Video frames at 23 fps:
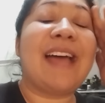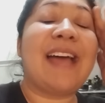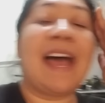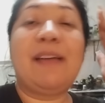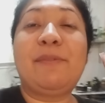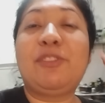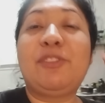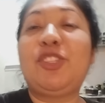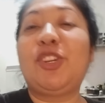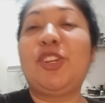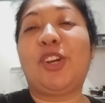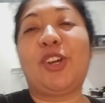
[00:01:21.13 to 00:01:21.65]

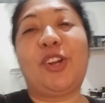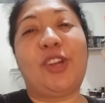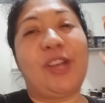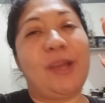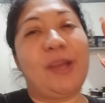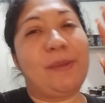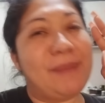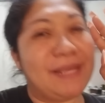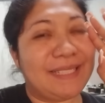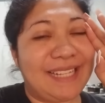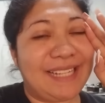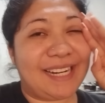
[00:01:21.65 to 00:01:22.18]
yo creo que
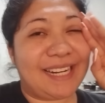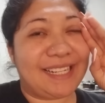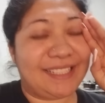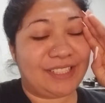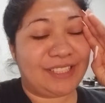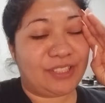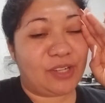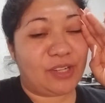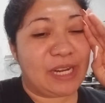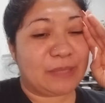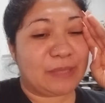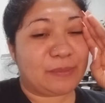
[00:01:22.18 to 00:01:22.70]
más al
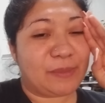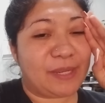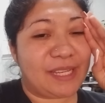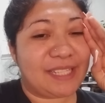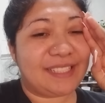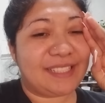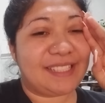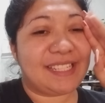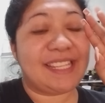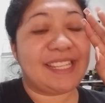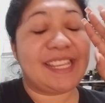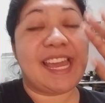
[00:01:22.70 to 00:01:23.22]
ratito les voy a
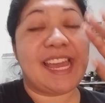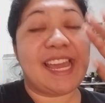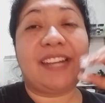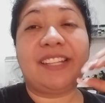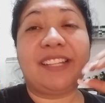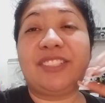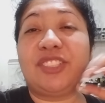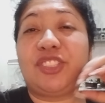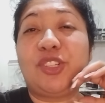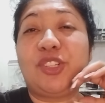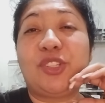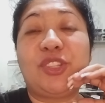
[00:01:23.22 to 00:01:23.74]
enseñar.
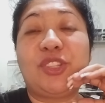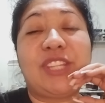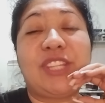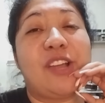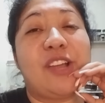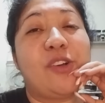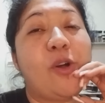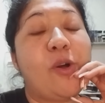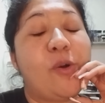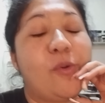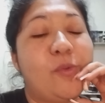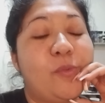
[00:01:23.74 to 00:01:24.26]
Yo
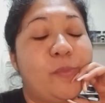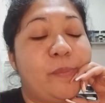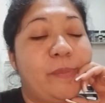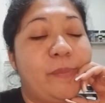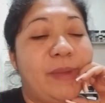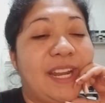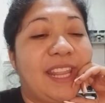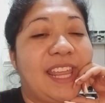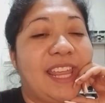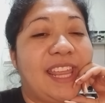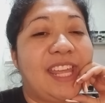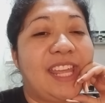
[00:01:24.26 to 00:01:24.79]
tengo un
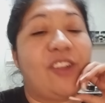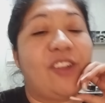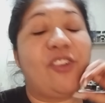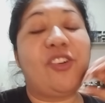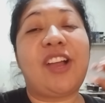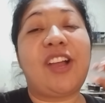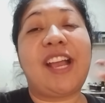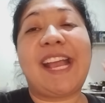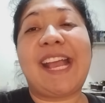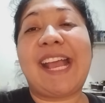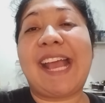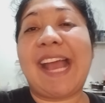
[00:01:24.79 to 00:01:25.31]

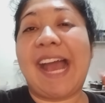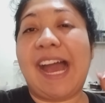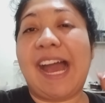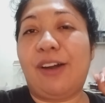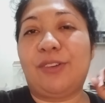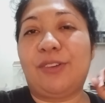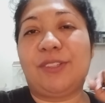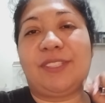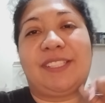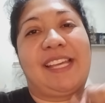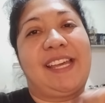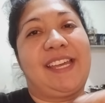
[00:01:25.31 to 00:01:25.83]
verdadero
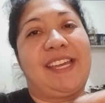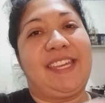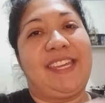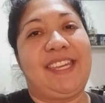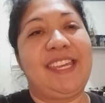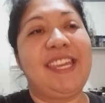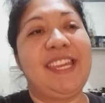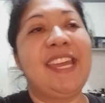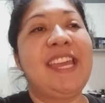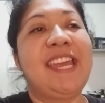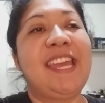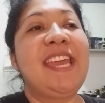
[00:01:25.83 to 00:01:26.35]
caos
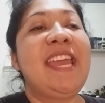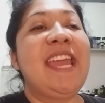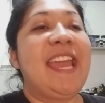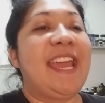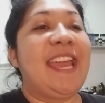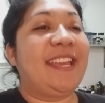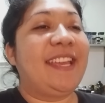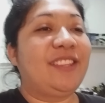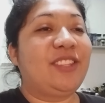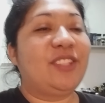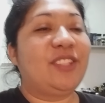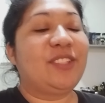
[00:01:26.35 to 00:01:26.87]
ahí.
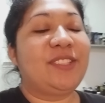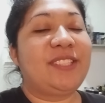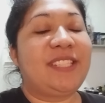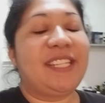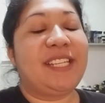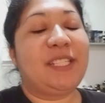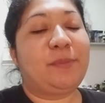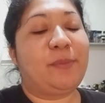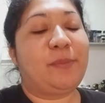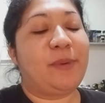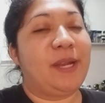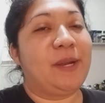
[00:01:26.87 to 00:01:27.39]

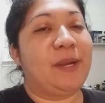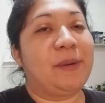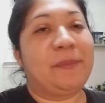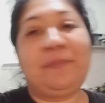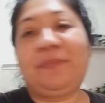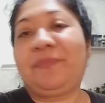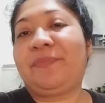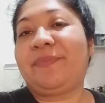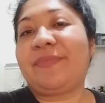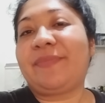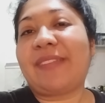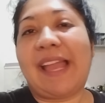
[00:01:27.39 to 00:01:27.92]
Entonces, bueno,
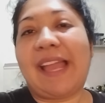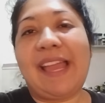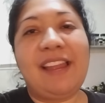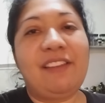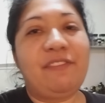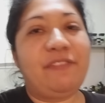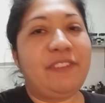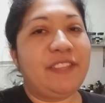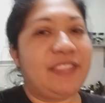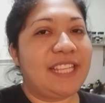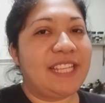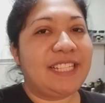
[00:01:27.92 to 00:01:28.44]
el
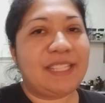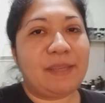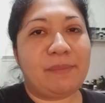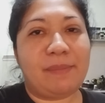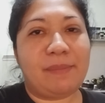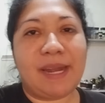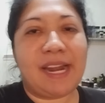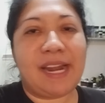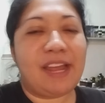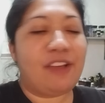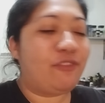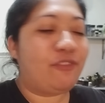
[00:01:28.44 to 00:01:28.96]
fin de
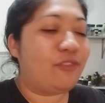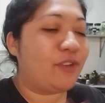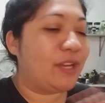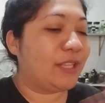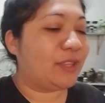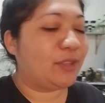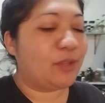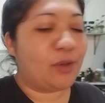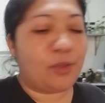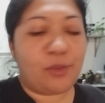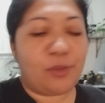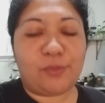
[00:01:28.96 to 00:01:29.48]
semana fue
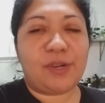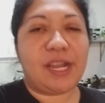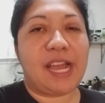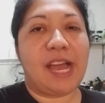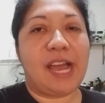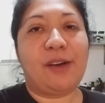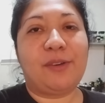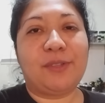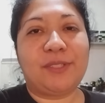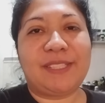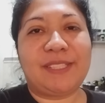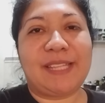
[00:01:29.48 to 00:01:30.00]
todo un
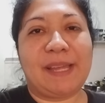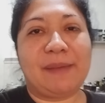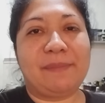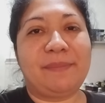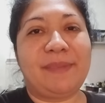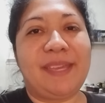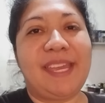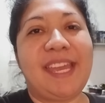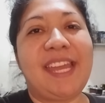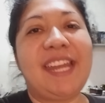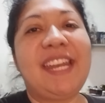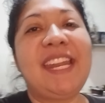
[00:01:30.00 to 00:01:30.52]
caos
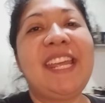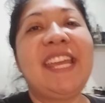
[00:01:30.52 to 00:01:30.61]
también.